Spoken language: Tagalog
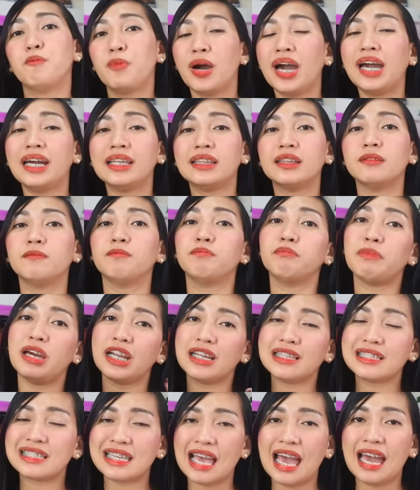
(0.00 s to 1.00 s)
But,
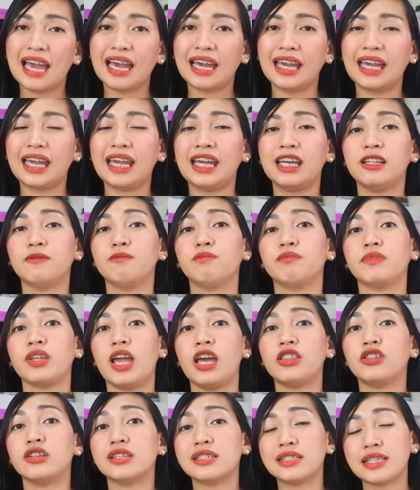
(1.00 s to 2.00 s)
para sa akin,
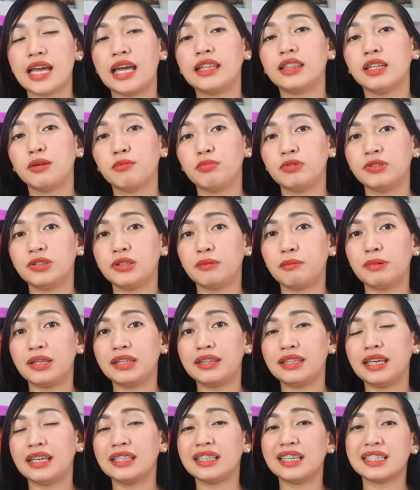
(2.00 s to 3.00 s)
understandable
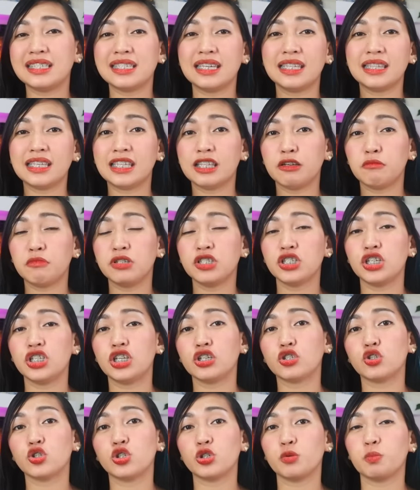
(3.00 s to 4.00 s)
naman din kasi hindi naman
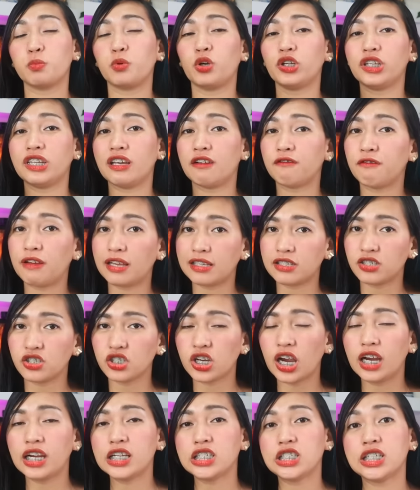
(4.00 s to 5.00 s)
siya nagsusupport ng fast
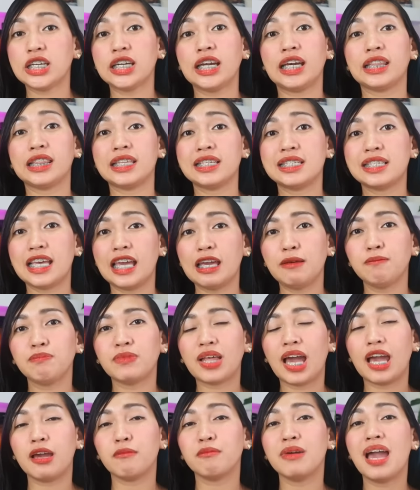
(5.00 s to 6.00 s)
charging. At the same
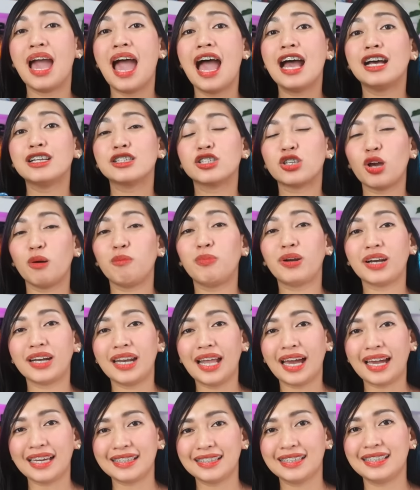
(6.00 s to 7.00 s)
time,
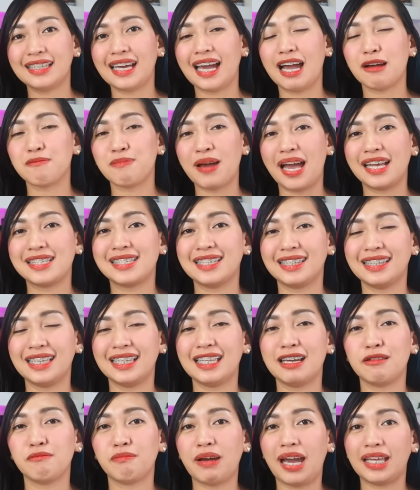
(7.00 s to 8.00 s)
sobrang laki din ng
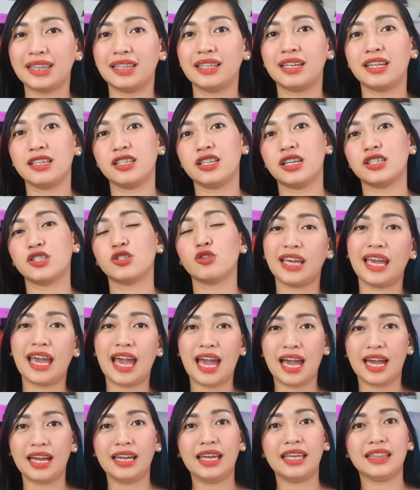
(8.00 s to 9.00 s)
capacity ng battery niya.
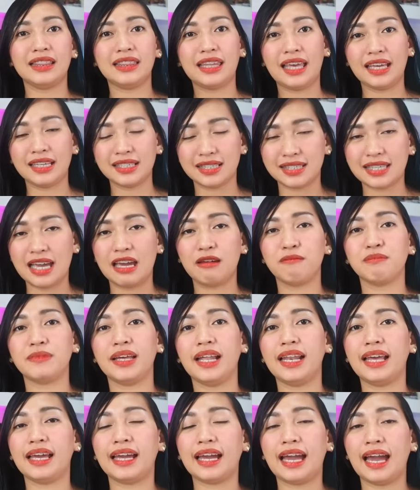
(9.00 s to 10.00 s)
Kaya, it takes time
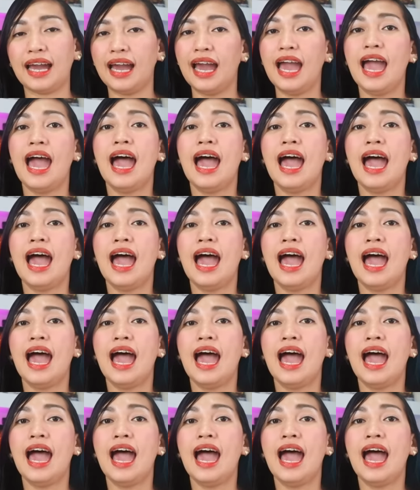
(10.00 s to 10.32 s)
talaga.